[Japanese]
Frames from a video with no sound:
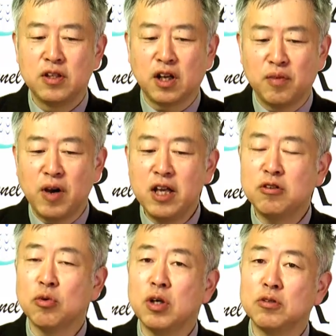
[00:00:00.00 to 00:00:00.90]
だから
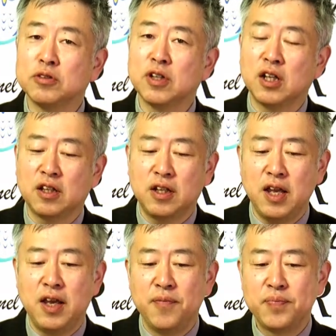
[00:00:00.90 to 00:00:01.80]
マイクロ波を使っ
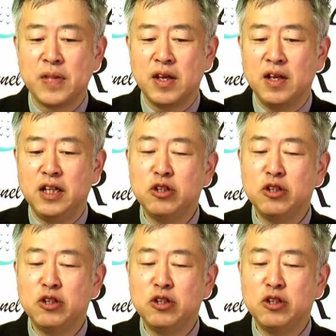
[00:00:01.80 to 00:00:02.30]
て、え、